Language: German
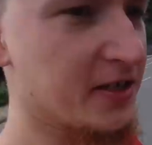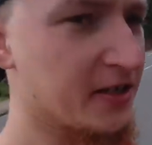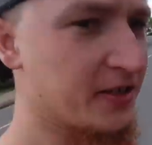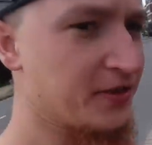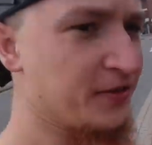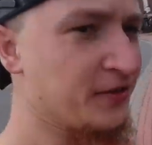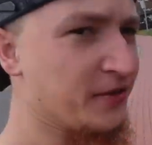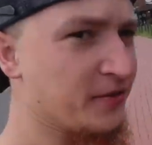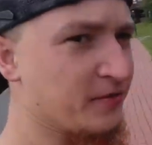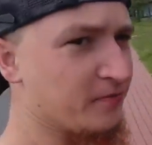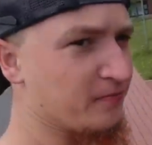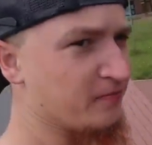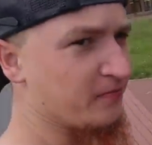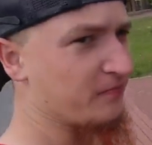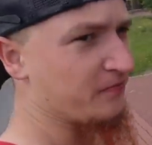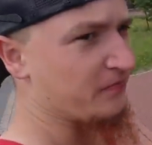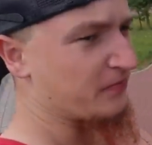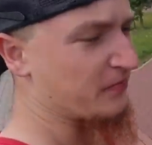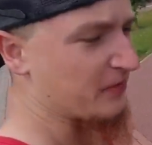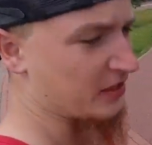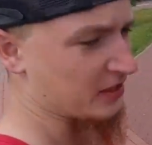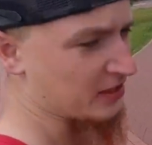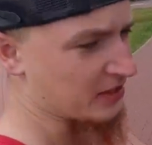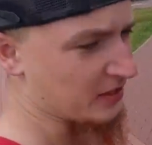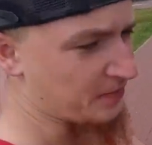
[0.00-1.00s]
dann,
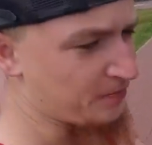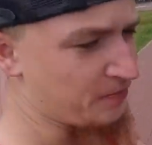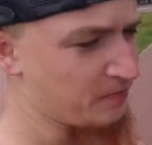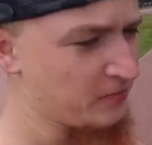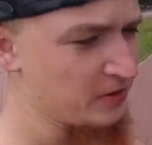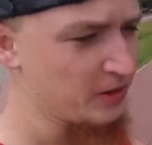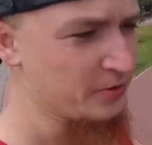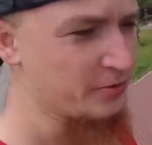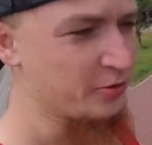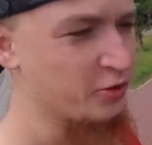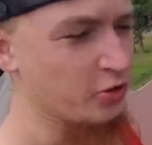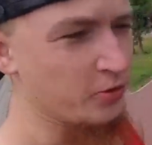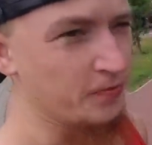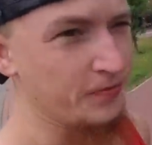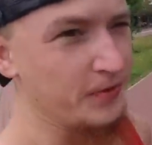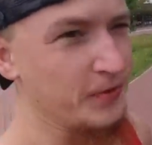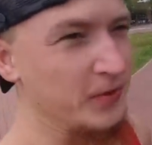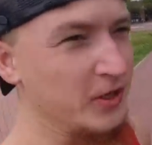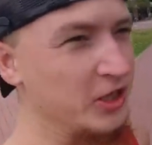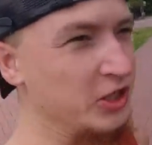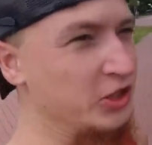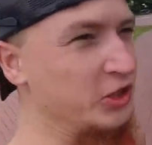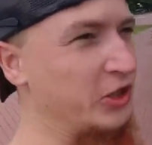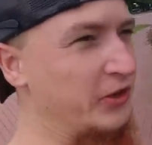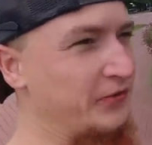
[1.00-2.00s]
ich habe mit einem
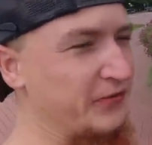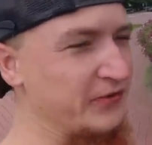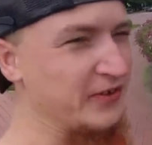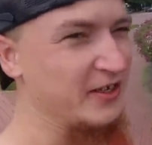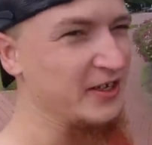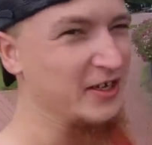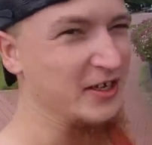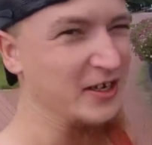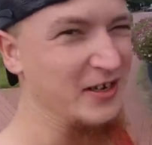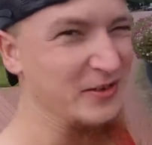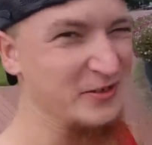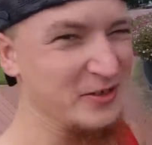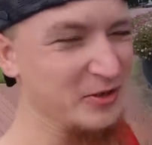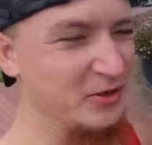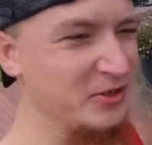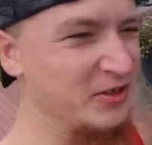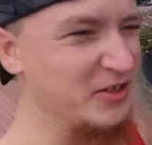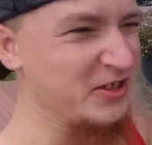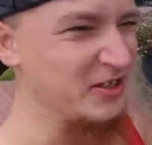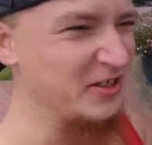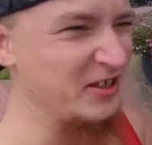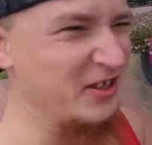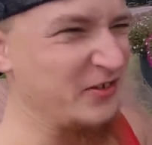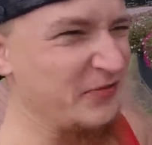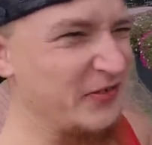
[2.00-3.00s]
Kumpel gesoffen gehabt
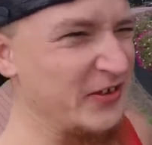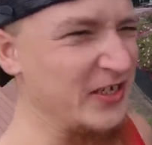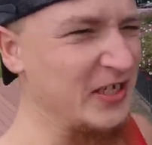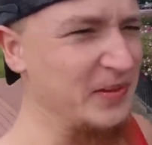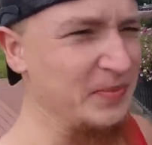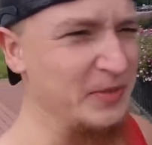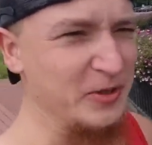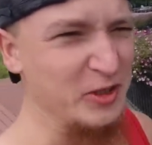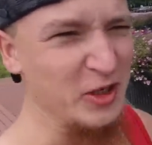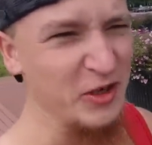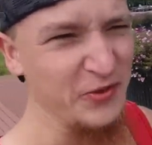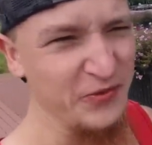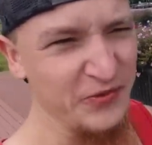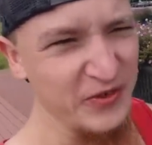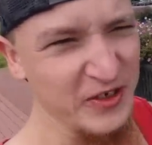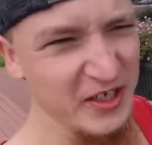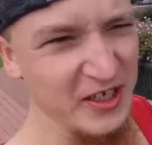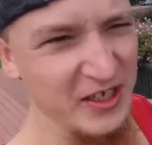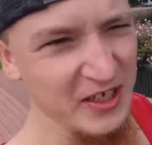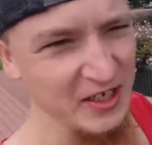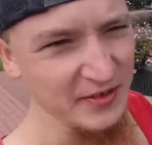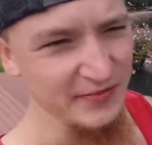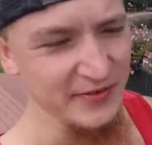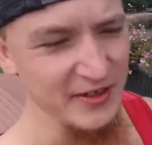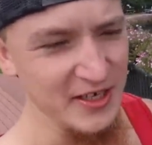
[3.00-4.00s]
und ich war da besoffen
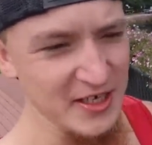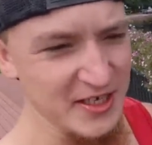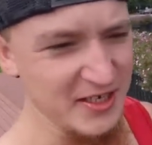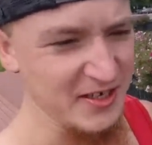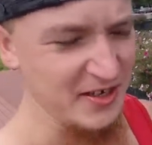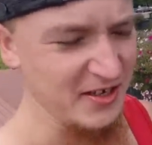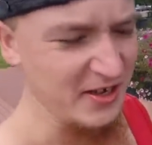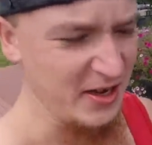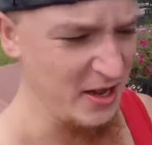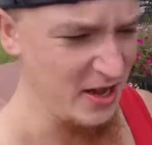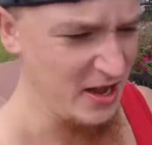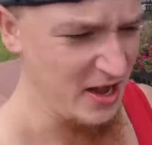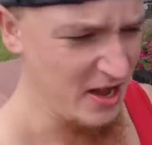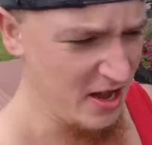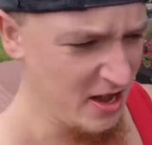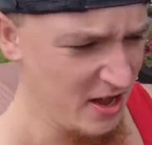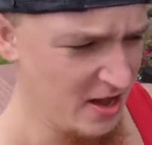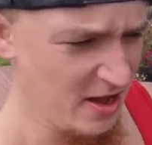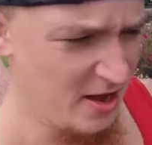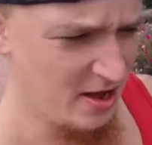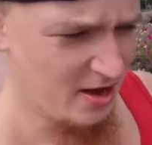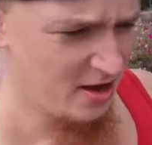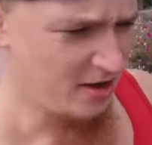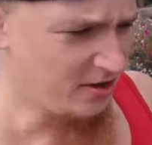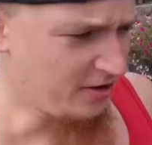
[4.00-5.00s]
drin gewesen.
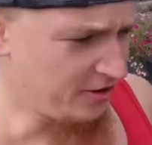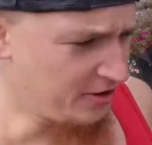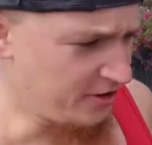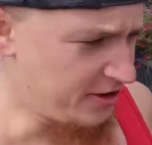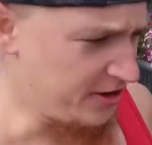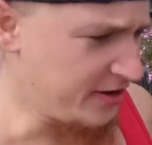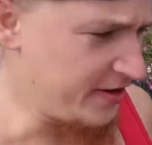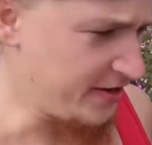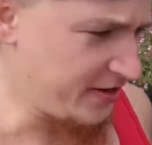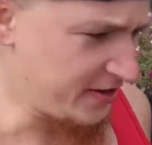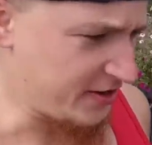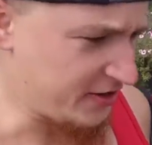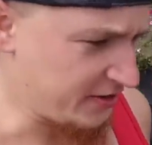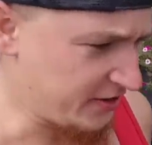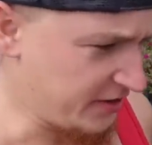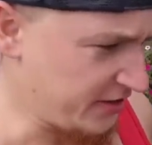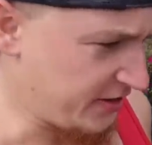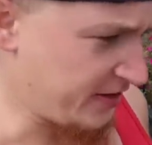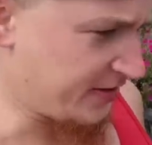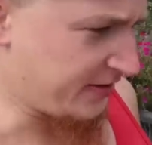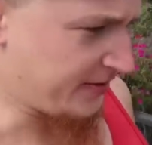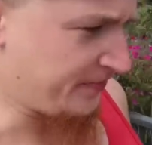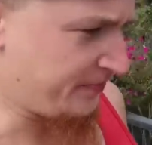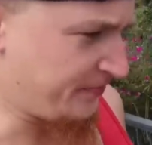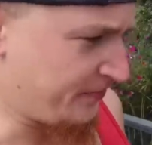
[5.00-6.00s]
Und,
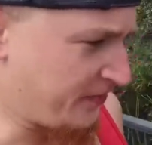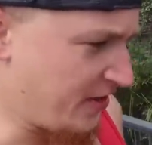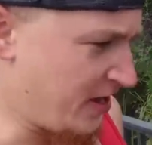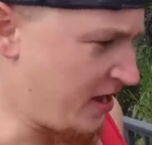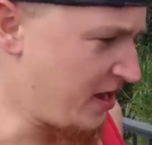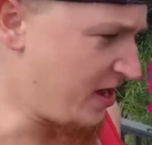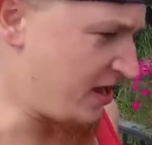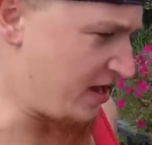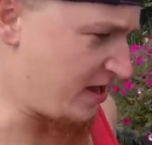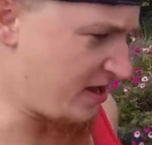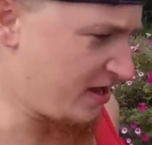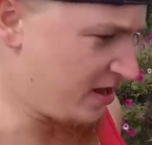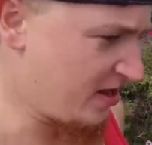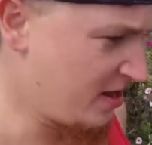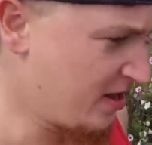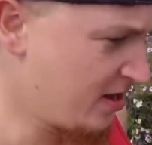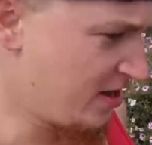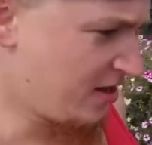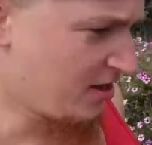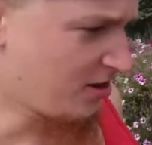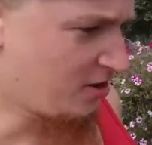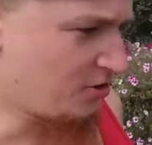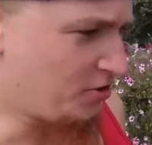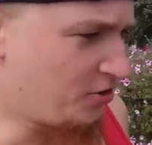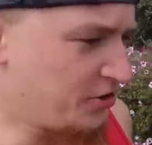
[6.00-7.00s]
ähm,
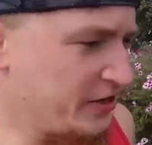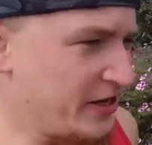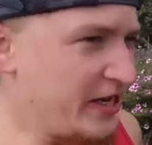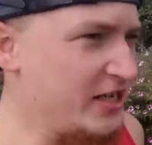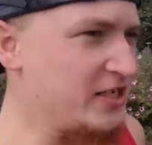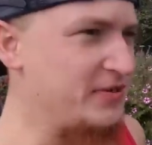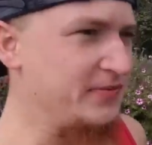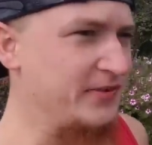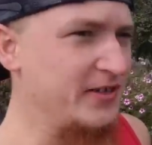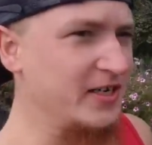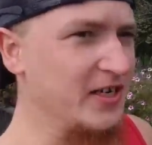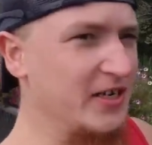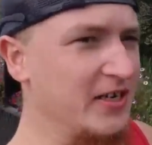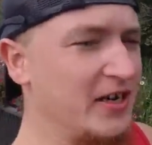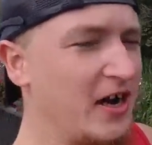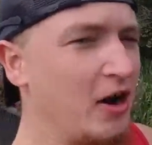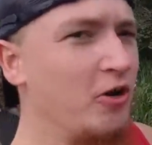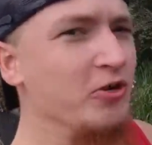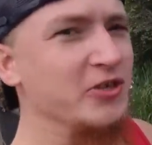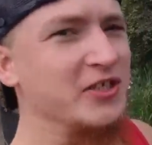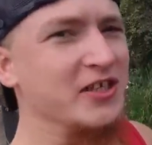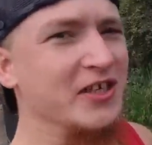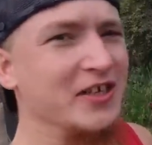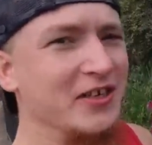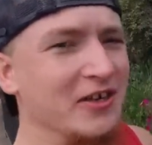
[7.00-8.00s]
und als wir dann nach
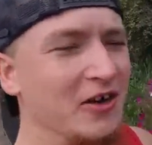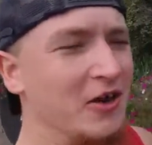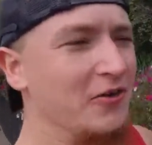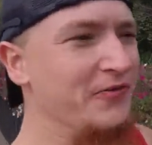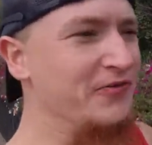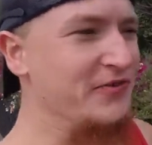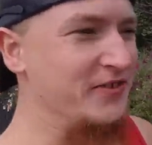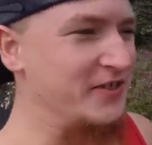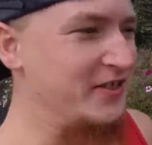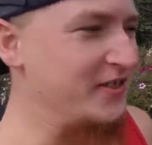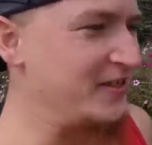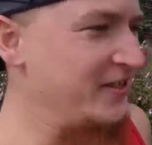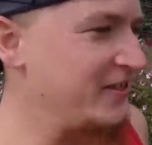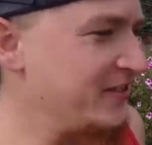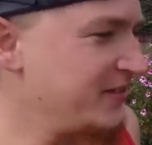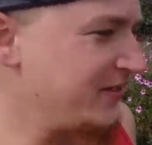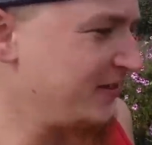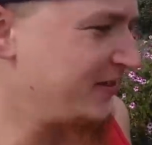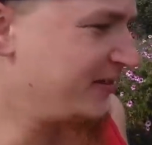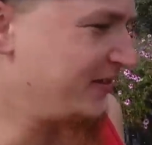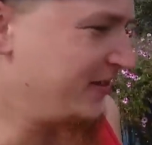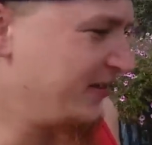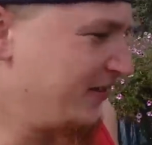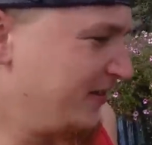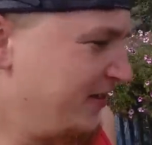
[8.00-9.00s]
Hause gelaufen sind,
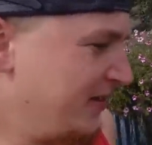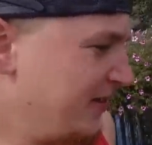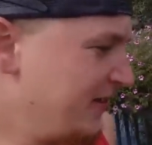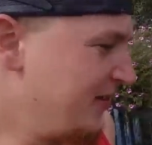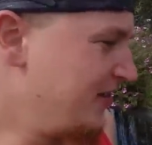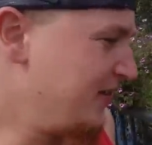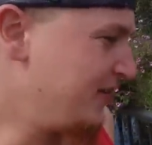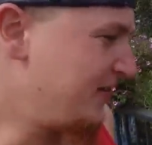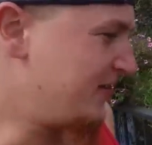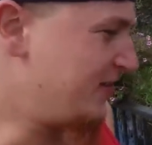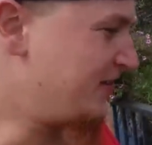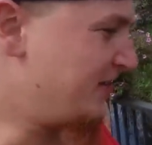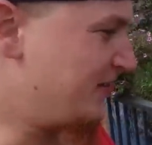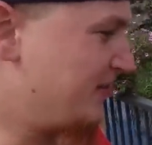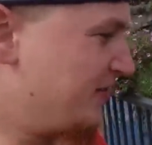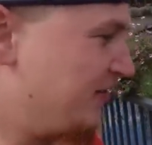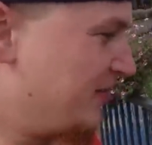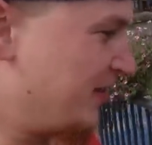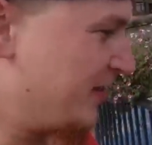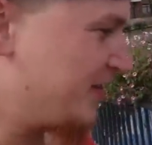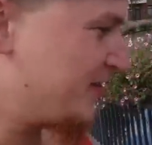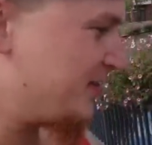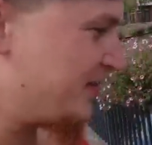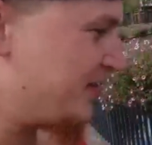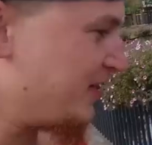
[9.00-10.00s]

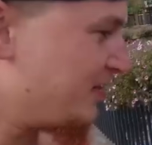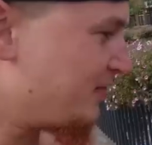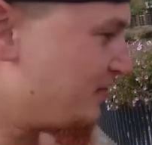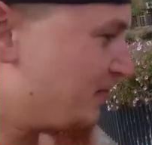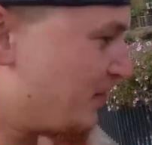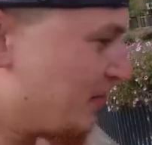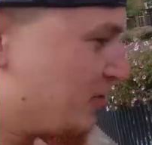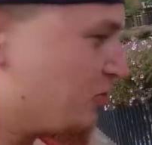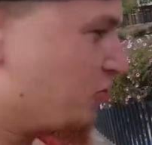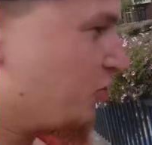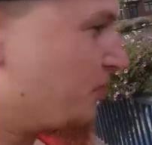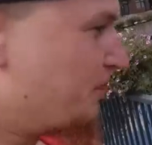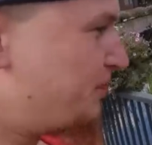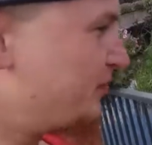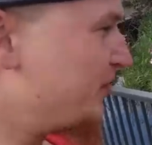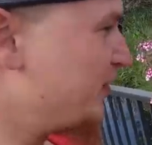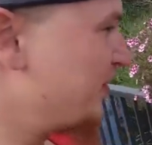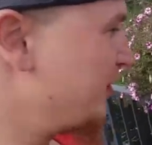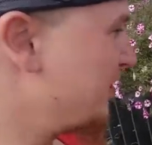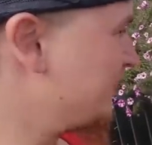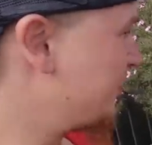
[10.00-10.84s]
da ist hier mein Kumpel